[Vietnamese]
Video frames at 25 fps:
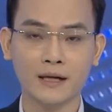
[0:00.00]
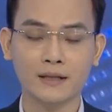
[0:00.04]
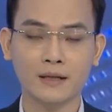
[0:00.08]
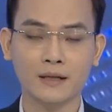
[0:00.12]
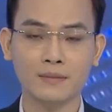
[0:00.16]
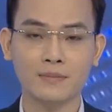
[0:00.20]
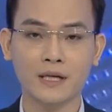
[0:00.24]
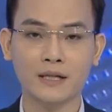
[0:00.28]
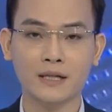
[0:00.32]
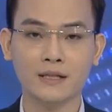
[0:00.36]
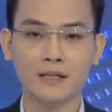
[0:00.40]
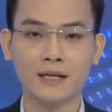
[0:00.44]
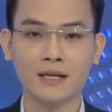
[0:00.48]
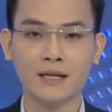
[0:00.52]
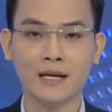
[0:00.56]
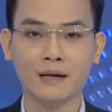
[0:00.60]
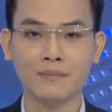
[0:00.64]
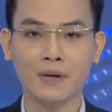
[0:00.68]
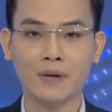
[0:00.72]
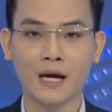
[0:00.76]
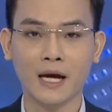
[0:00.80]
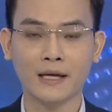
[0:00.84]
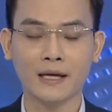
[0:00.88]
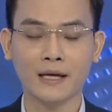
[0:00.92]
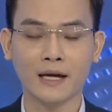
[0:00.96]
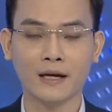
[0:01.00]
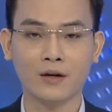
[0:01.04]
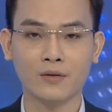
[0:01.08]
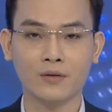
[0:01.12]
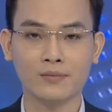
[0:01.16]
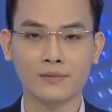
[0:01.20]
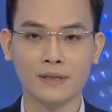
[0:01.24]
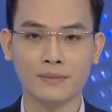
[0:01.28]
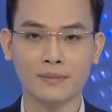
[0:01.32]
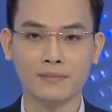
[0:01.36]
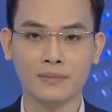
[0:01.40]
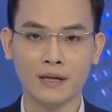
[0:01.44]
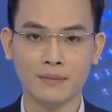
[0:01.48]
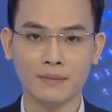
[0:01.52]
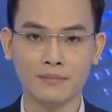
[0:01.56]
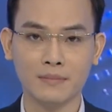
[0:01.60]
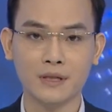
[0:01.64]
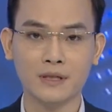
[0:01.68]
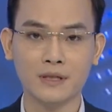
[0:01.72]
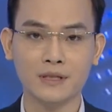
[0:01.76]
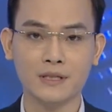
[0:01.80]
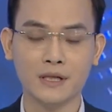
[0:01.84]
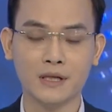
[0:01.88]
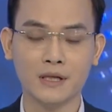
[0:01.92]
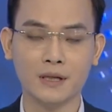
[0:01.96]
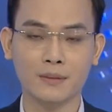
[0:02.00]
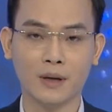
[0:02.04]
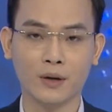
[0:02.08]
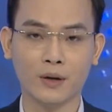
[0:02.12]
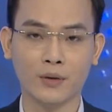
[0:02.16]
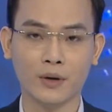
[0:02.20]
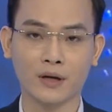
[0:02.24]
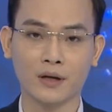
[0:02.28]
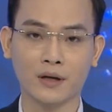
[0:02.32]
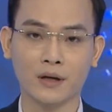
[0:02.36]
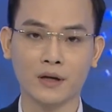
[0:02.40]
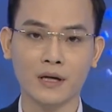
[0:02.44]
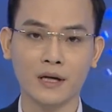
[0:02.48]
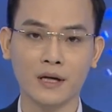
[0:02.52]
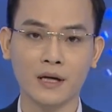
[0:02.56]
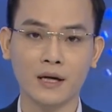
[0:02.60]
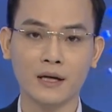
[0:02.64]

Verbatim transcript: tầm nhìn đến năm 2050 trên địa bàn huyện.